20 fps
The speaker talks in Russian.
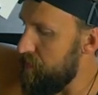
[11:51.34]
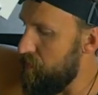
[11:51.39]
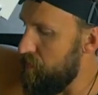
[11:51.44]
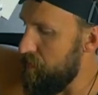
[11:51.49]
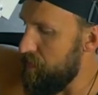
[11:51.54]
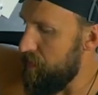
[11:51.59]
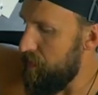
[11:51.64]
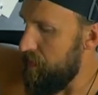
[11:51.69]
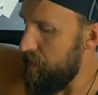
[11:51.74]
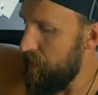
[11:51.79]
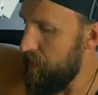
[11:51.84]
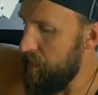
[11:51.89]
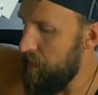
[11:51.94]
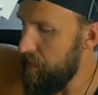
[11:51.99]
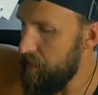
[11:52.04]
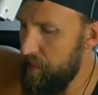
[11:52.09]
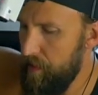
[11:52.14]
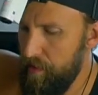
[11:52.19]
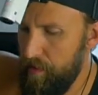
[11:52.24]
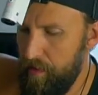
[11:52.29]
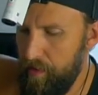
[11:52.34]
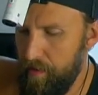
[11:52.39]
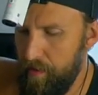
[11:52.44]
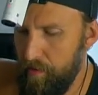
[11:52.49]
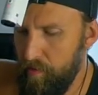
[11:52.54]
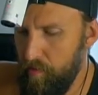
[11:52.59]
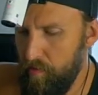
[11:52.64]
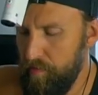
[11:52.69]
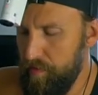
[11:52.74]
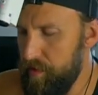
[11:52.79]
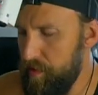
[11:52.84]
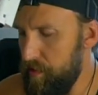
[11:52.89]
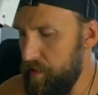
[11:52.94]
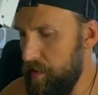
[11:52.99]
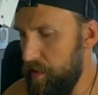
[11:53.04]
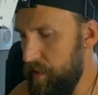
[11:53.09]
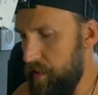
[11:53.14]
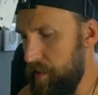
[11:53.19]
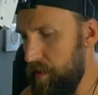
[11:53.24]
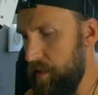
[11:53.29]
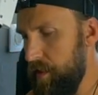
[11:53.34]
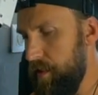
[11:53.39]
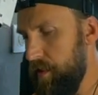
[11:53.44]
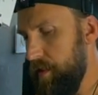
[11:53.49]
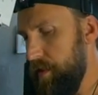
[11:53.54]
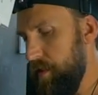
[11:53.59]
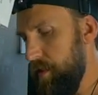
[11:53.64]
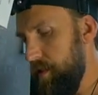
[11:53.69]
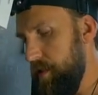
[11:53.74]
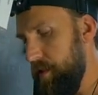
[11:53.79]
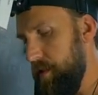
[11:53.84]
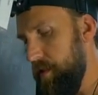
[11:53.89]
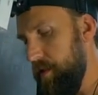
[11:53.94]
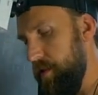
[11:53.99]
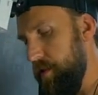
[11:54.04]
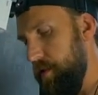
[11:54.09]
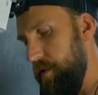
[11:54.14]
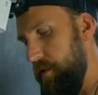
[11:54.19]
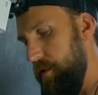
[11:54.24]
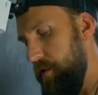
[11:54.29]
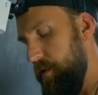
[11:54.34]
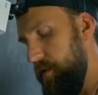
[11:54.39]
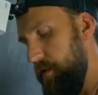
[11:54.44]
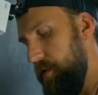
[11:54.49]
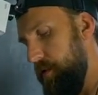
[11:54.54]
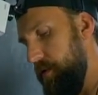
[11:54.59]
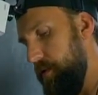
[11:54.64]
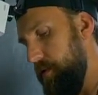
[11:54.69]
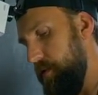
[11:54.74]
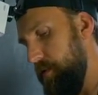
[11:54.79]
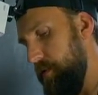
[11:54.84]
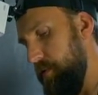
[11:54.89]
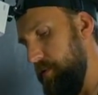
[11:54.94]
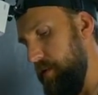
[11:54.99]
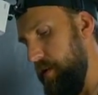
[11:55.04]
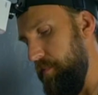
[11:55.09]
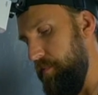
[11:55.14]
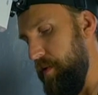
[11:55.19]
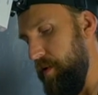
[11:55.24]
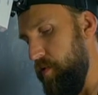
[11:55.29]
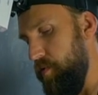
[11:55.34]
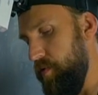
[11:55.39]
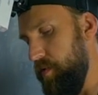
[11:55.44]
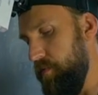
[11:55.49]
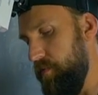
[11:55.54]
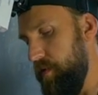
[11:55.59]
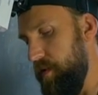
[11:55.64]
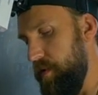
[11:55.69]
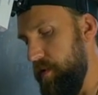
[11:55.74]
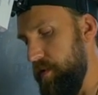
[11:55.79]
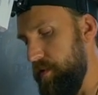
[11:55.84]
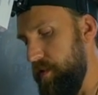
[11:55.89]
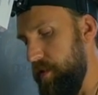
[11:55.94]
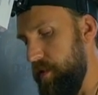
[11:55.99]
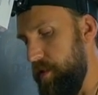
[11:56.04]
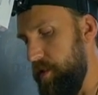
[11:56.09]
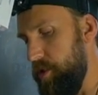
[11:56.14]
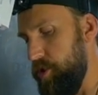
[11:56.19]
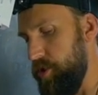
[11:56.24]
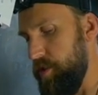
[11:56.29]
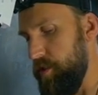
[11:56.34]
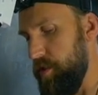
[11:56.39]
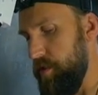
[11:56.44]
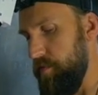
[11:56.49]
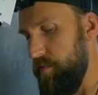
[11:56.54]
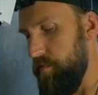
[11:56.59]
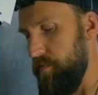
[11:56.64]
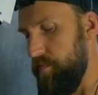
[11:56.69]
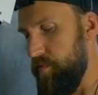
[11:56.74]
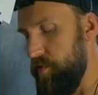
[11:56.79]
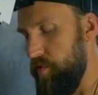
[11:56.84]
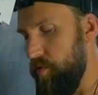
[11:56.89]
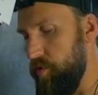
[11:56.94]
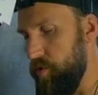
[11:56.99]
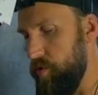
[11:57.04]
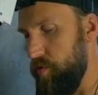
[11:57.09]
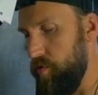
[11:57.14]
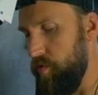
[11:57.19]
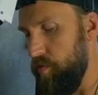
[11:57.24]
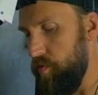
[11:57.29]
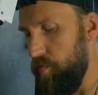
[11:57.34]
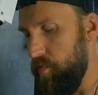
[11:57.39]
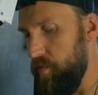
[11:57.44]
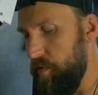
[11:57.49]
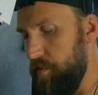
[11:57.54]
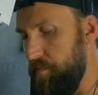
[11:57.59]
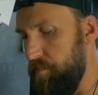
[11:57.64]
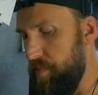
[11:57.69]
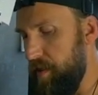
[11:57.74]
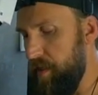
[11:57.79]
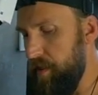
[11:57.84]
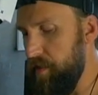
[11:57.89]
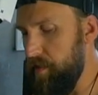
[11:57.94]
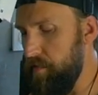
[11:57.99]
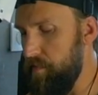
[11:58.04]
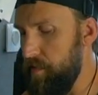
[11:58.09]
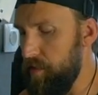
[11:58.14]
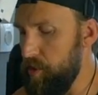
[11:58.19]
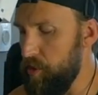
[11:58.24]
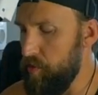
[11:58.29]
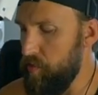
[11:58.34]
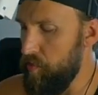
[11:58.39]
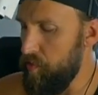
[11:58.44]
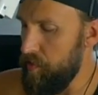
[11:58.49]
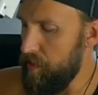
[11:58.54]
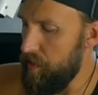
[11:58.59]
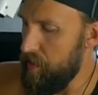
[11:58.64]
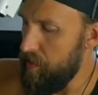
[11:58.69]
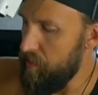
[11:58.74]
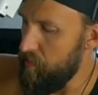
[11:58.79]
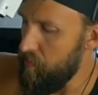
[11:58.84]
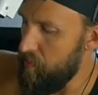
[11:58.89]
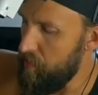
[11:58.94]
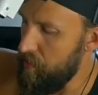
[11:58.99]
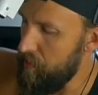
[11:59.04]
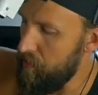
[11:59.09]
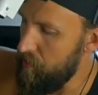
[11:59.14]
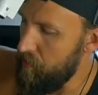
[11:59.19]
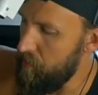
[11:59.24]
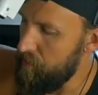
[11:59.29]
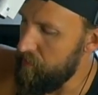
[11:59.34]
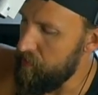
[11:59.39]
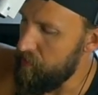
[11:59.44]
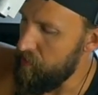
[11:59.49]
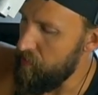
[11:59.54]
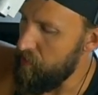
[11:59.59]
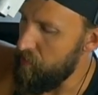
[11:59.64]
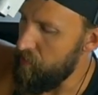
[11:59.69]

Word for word: друзья, никогда не экономьте на Э, оборудование на техническом, все, что вот брендовое, что дорогое, оно все